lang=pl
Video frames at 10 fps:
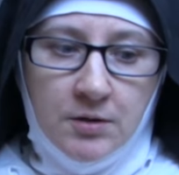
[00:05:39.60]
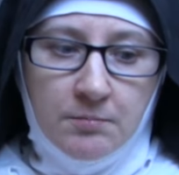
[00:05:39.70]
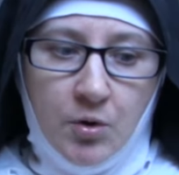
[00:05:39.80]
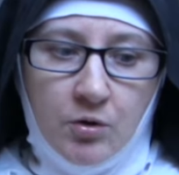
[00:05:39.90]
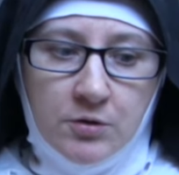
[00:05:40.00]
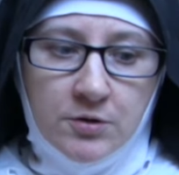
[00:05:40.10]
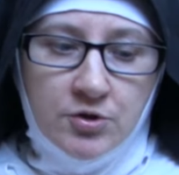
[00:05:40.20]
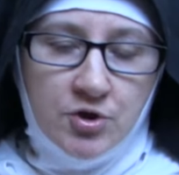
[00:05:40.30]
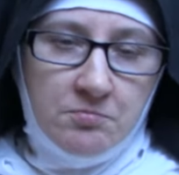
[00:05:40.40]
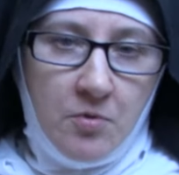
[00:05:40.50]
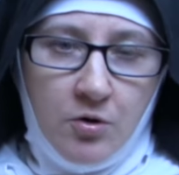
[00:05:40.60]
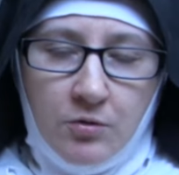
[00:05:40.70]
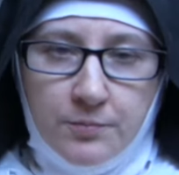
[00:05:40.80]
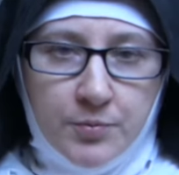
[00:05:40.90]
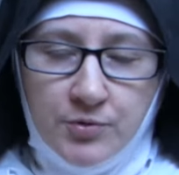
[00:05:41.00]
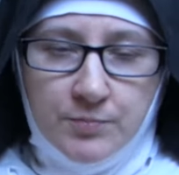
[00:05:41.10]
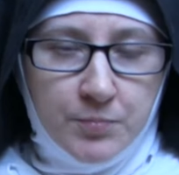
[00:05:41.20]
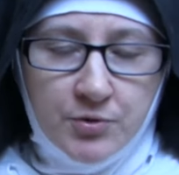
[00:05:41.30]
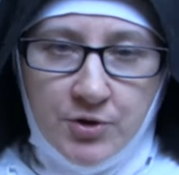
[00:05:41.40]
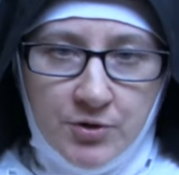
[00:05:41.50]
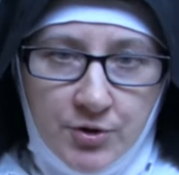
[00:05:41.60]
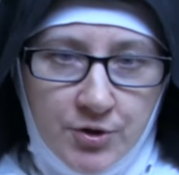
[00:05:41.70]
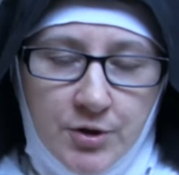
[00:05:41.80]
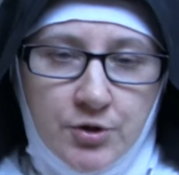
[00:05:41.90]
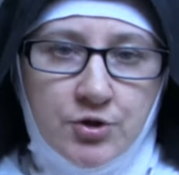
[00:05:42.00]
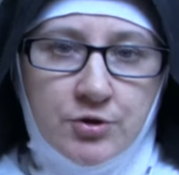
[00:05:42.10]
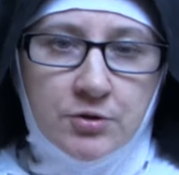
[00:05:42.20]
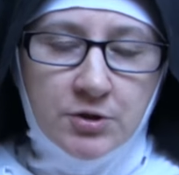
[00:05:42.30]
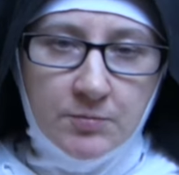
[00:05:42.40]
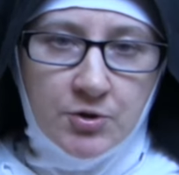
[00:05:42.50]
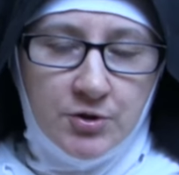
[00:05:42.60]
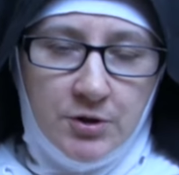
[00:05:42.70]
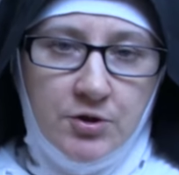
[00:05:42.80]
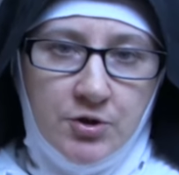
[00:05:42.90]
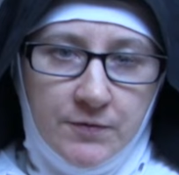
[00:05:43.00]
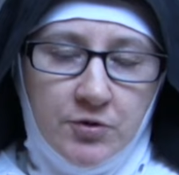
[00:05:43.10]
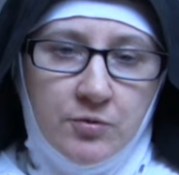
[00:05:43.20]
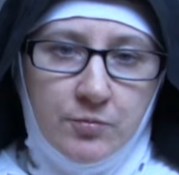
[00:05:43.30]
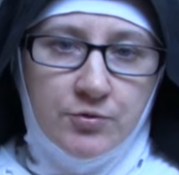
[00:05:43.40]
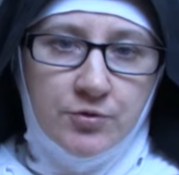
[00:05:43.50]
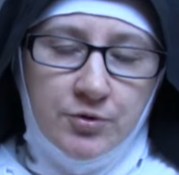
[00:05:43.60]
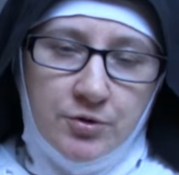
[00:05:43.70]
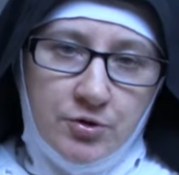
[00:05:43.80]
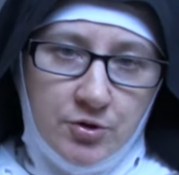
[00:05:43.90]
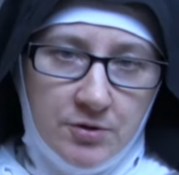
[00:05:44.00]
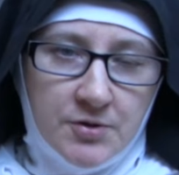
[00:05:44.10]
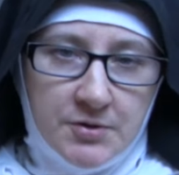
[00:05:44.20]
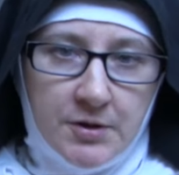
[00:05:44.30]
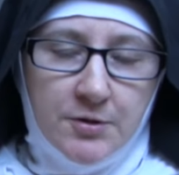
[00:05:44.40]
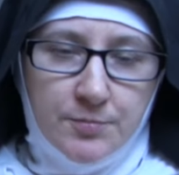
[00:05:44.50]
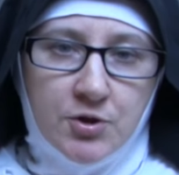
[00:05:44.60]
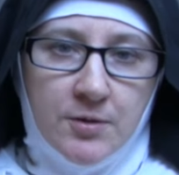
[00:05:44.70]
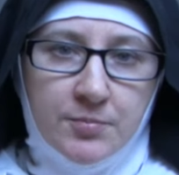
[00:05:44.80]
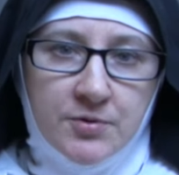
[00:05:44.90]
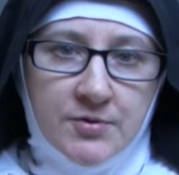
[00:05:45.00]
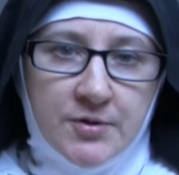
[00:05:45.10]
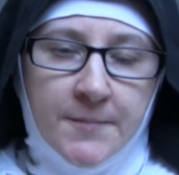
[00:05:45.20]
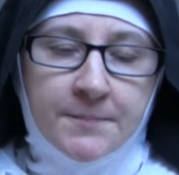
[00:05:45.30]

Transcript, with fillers: mogli, czy mogą po, po, dzień dzisiejszy nie mieć takiej świadomości, że jest taki przepis